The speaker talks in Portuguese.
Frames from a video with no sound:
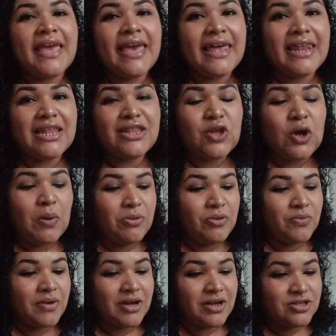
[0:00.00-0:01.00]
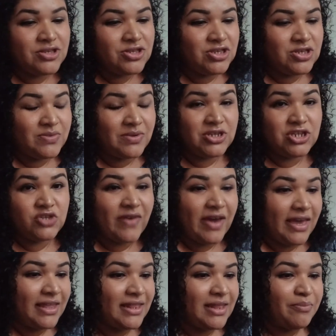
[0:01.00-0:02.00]
ela dorme num cantinho, a gente
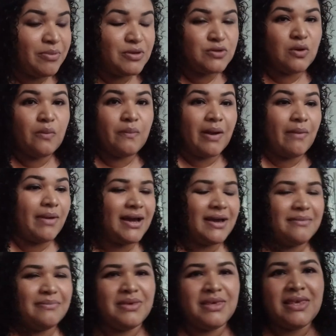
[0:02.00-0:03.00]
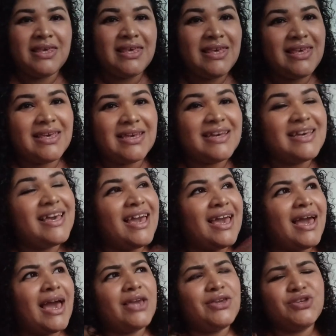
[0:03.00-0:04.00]
vai depois comprar uma caminha,
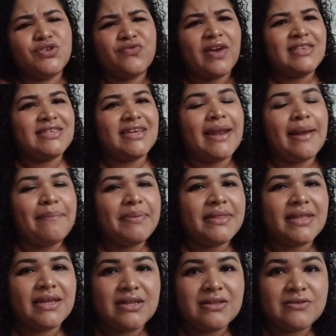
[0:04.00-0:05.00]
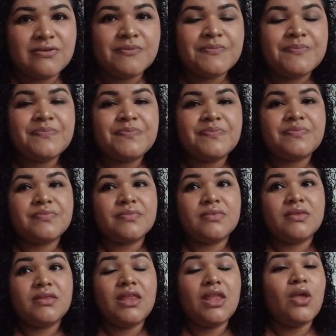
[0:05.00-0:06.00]
a gente vai se adaptando.
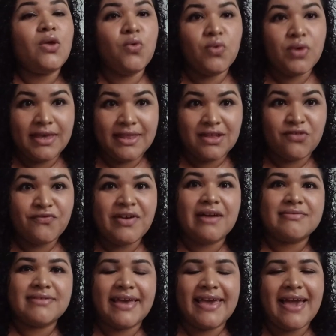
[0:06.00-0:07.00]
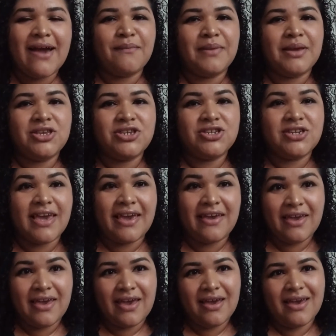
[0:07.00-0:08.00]
O que não falta realmente
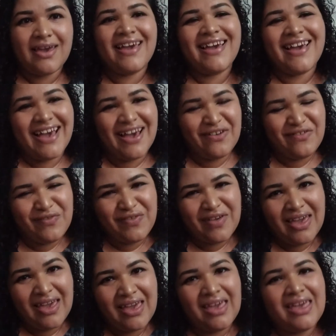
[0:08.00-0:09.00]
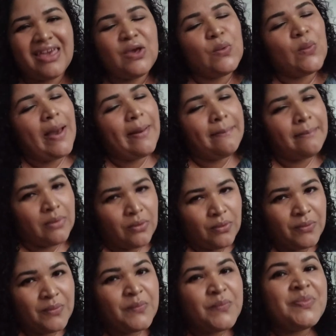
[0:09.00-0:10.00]
é a fé e o
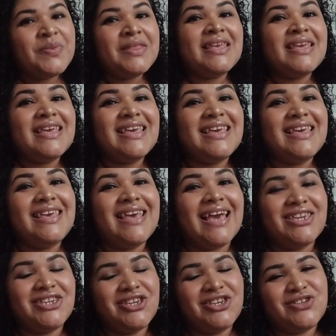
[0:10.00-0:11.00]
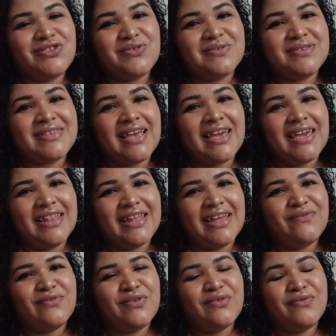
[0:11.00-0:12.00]
amor. E a gente consegue,
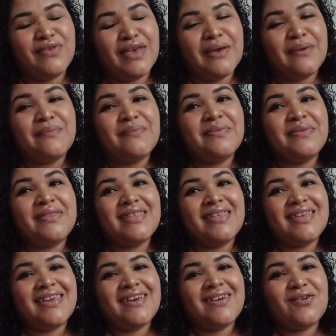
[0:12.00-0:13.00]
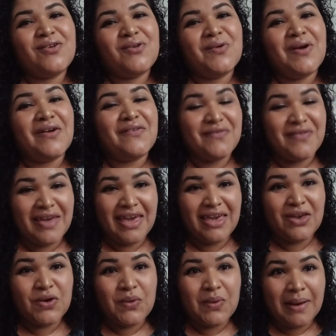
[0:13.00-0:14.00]
né, viver com a fé
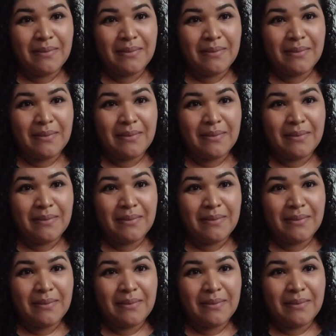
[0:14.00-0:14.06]
e com o